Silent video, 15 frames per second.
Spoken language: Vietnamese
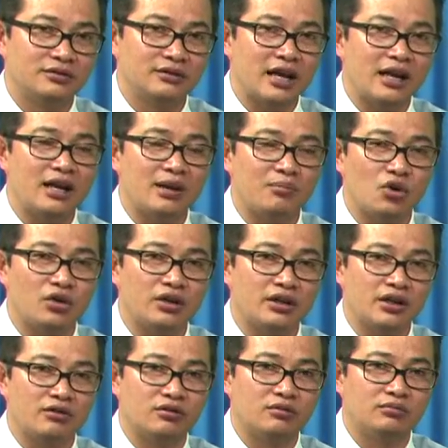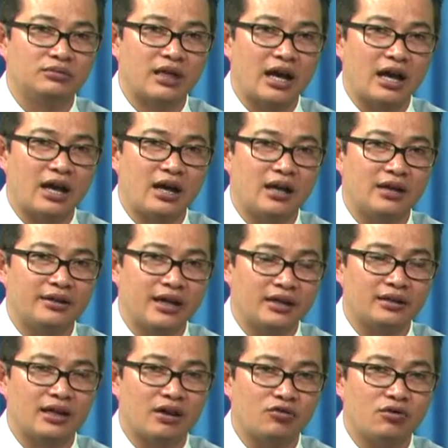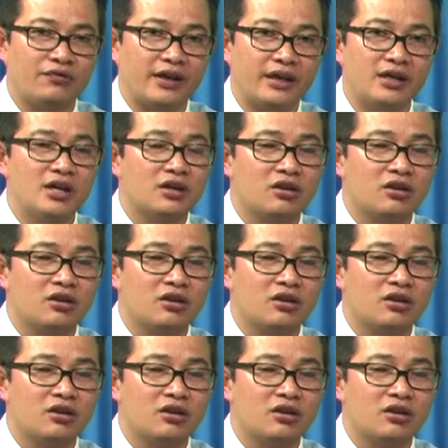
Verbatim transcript: đấy là một cái điều chúng ta nhắc nhở quý vị